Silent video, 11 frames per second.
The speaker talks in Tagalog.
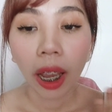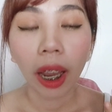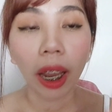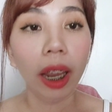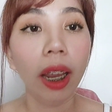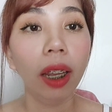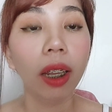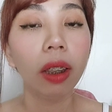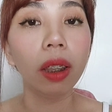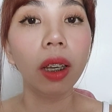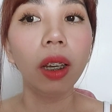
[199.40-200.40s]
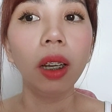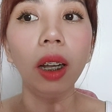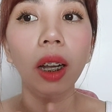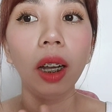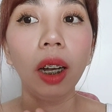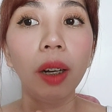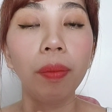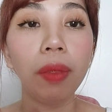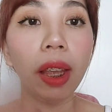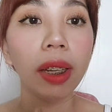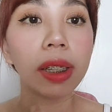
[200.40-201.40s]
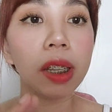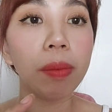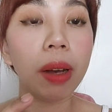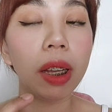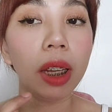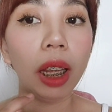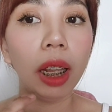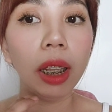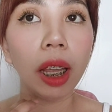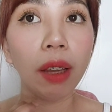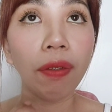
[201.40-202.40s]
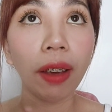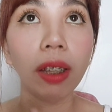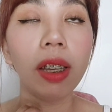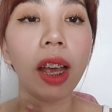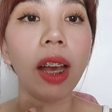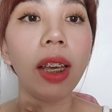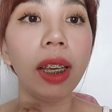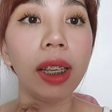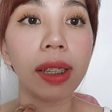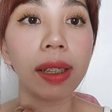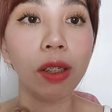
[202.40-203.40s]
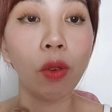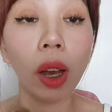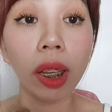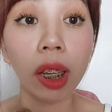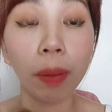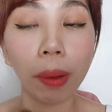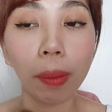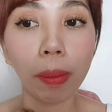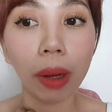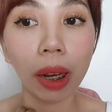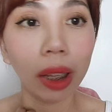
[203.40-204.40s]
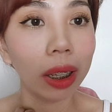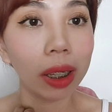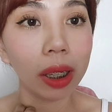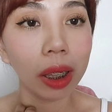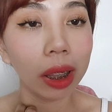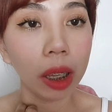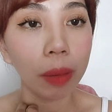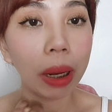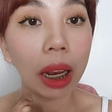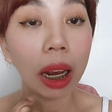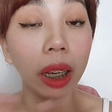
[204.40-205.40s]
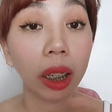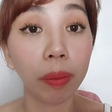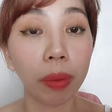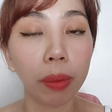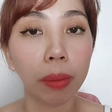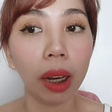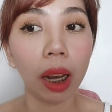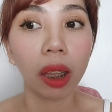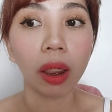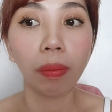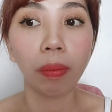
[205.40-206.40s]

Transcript: And Um, next naman eh, na effect niya is yung kanyang pamamalat is hindi malalaking pamamalat.